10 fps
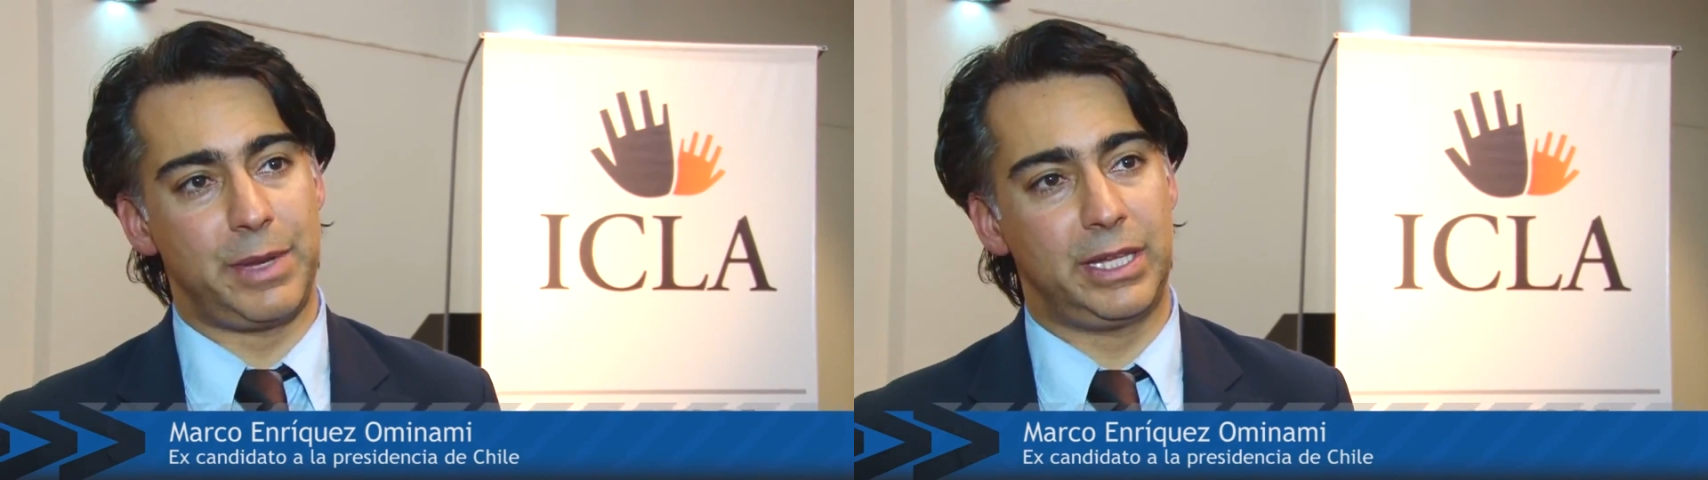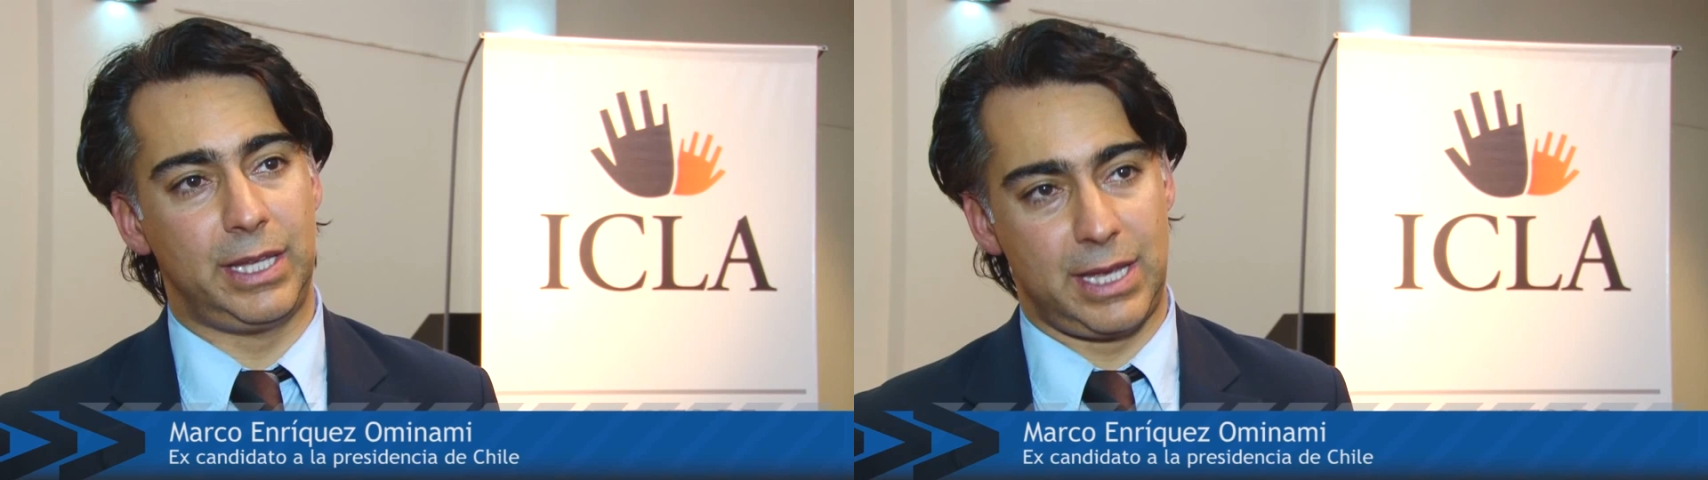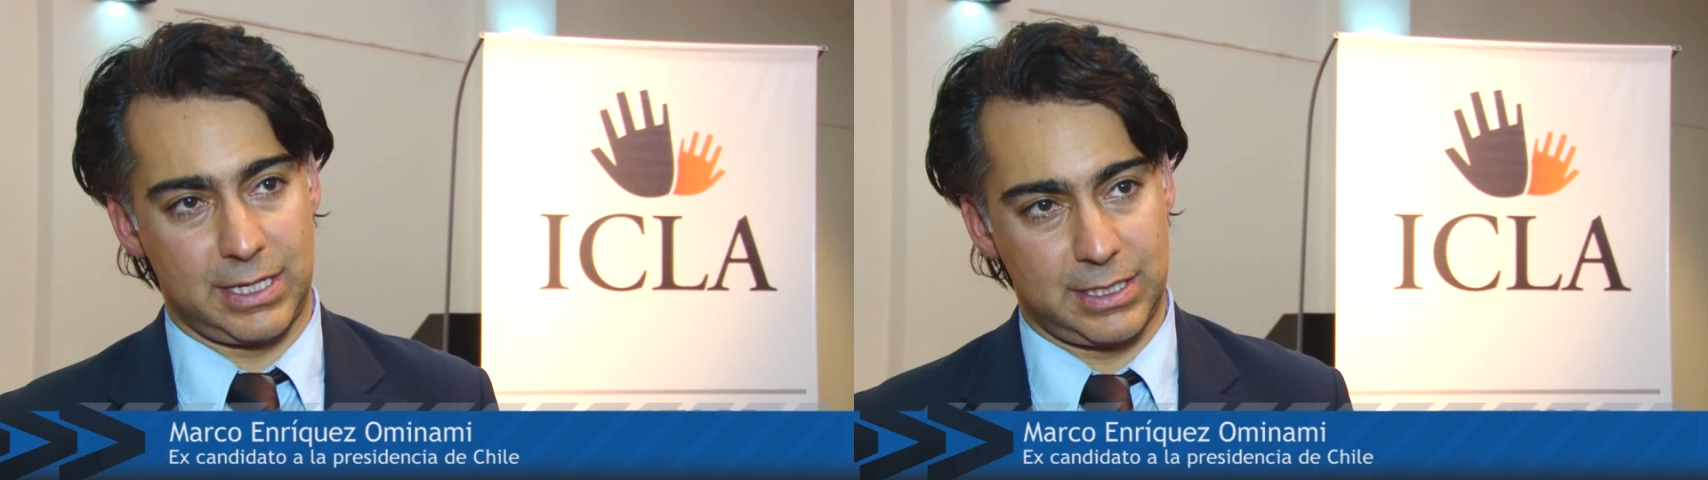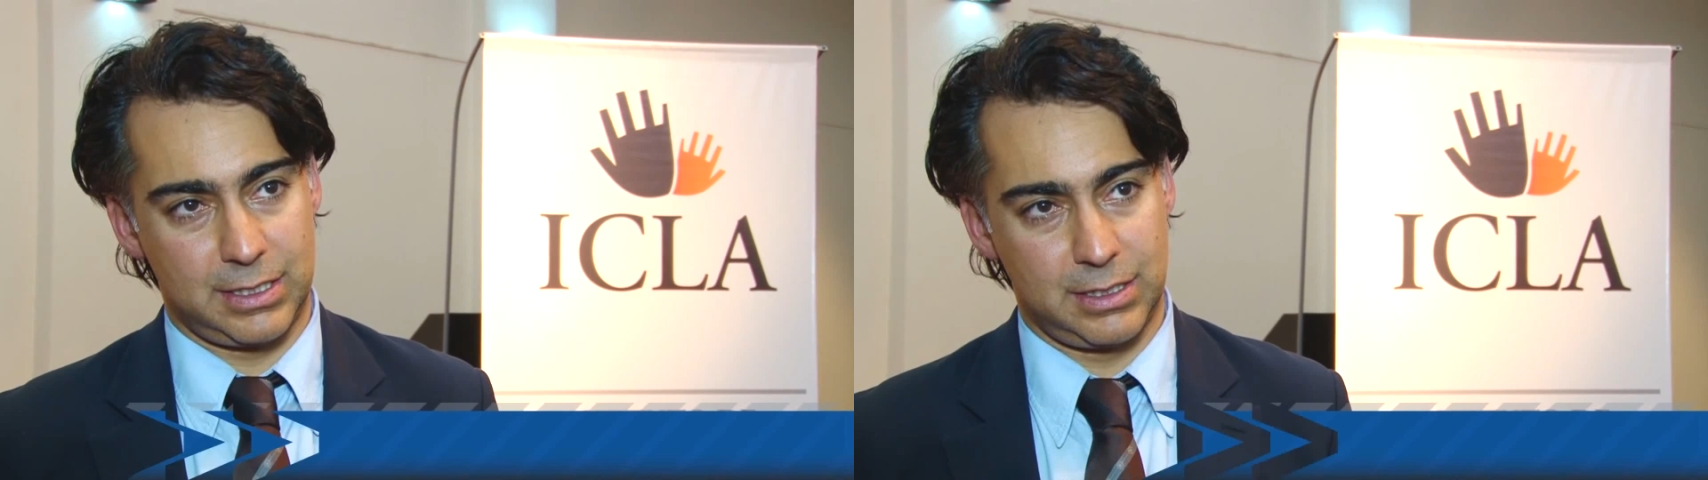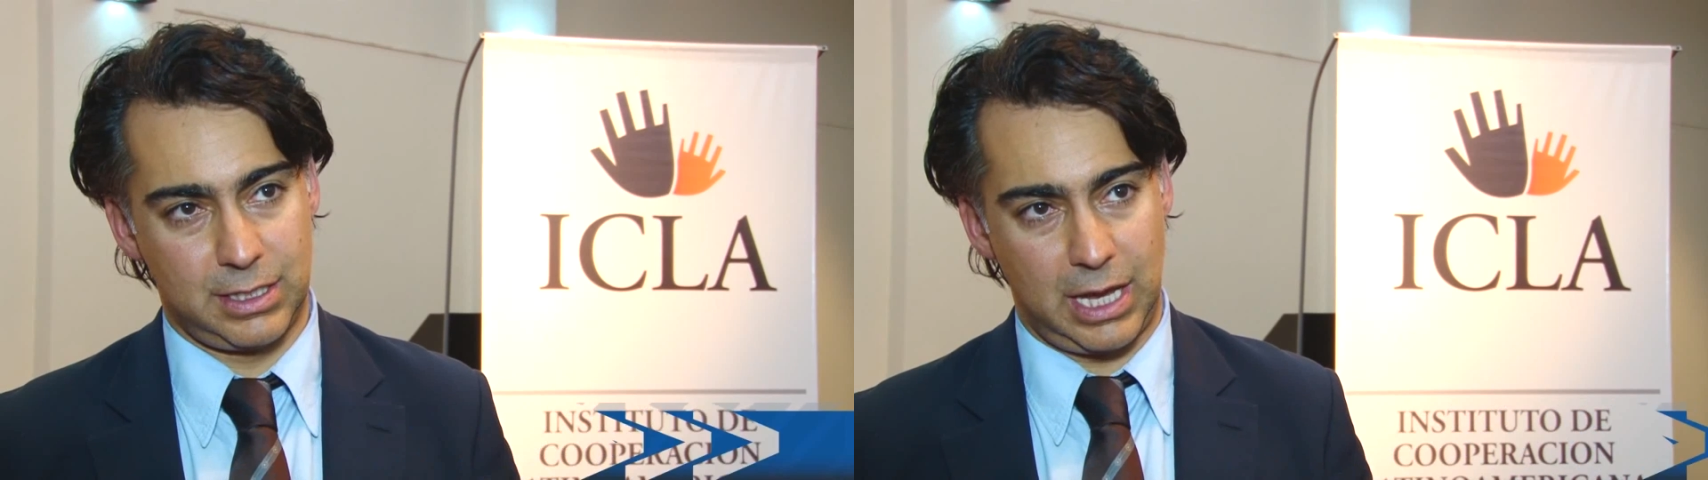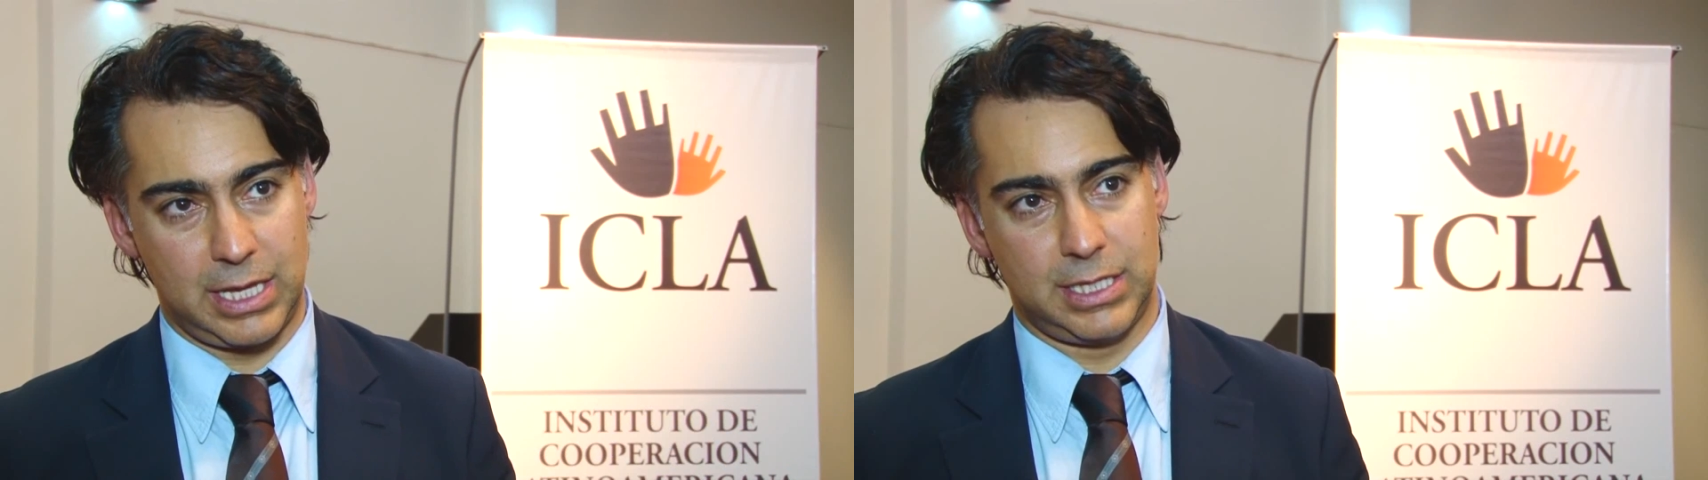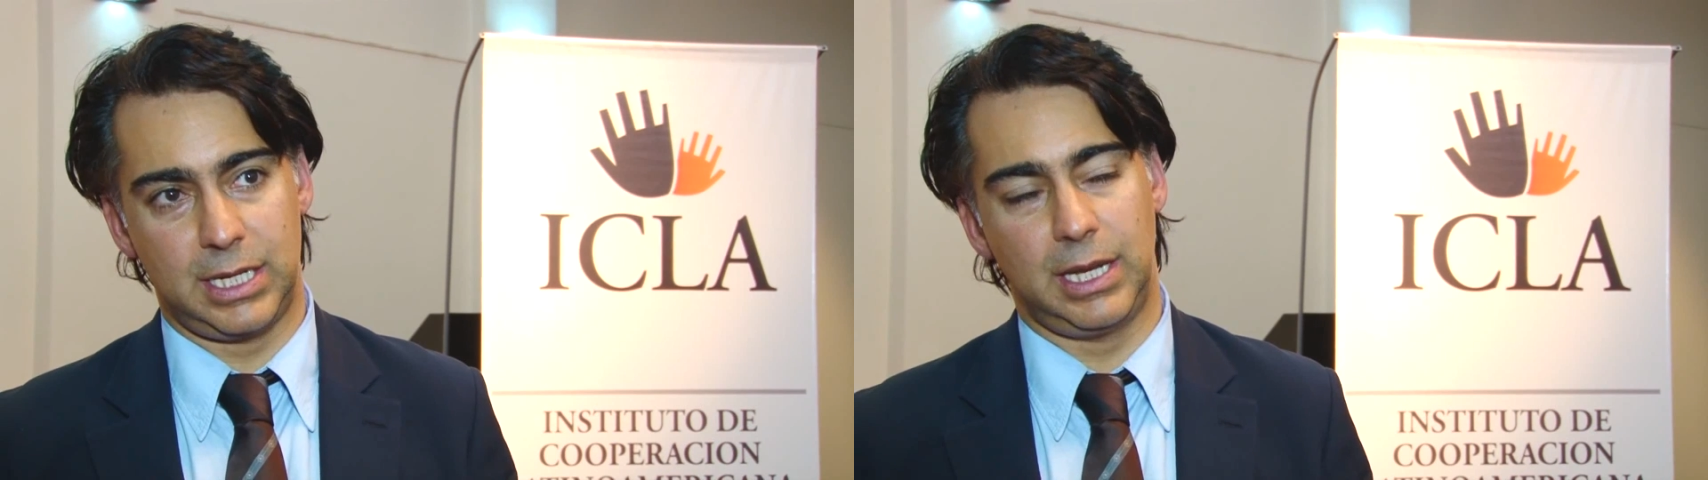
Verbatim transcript: amnistías que hay en